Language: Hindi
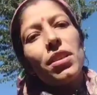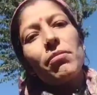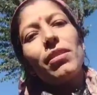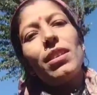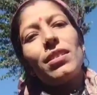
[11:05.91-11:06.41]

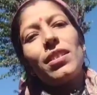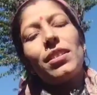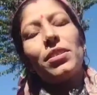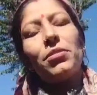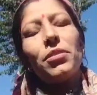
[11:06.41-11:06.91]
शाम को घर
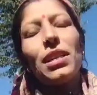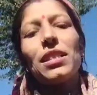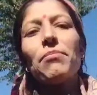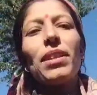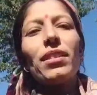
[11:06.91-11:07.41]
जाती हूँ तो
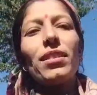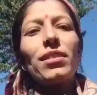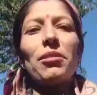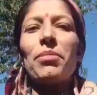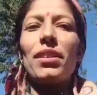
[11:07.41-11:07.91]
ऐसे मन
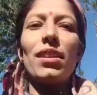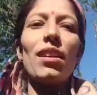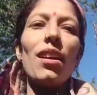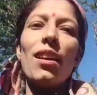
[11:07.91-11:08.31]
करता भी नहीं